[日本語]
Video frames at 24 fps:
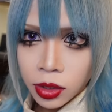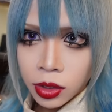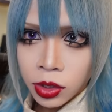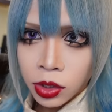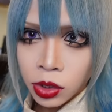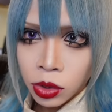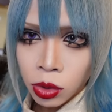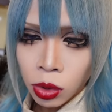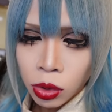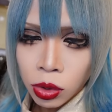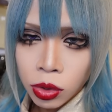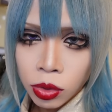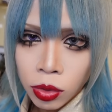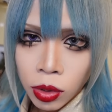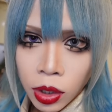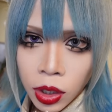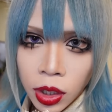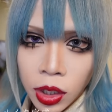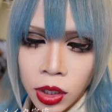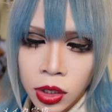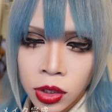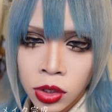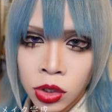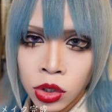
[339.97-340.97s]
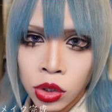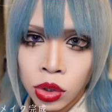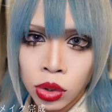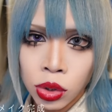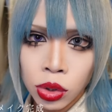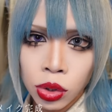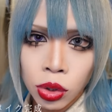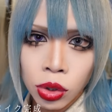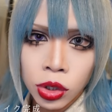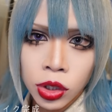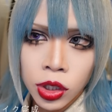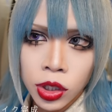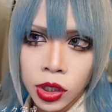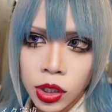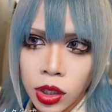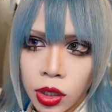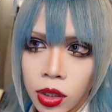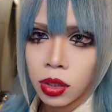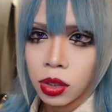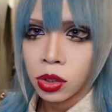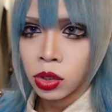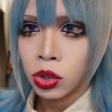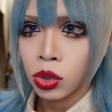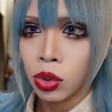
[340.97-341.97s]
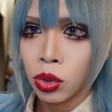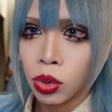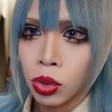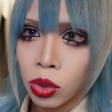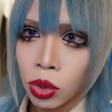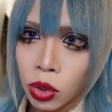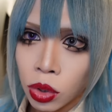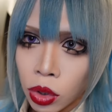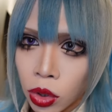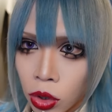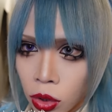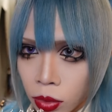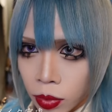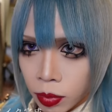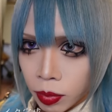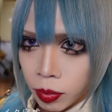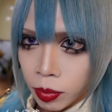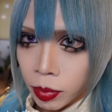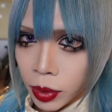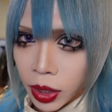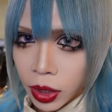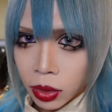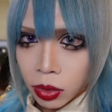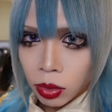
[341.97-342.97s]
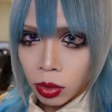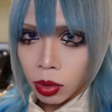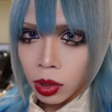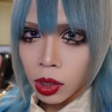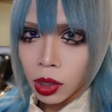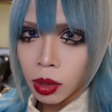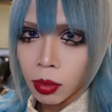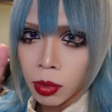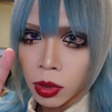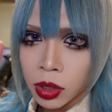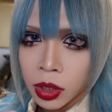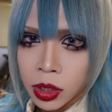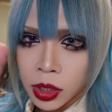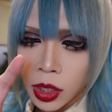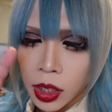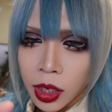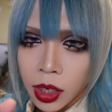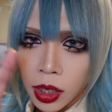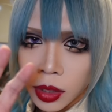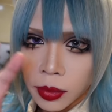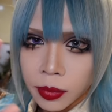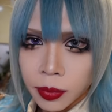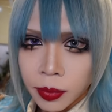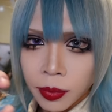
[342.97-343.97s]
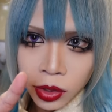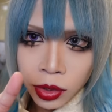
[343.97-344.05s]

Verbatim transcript: 時刻は14時ちょうどメイク終わりました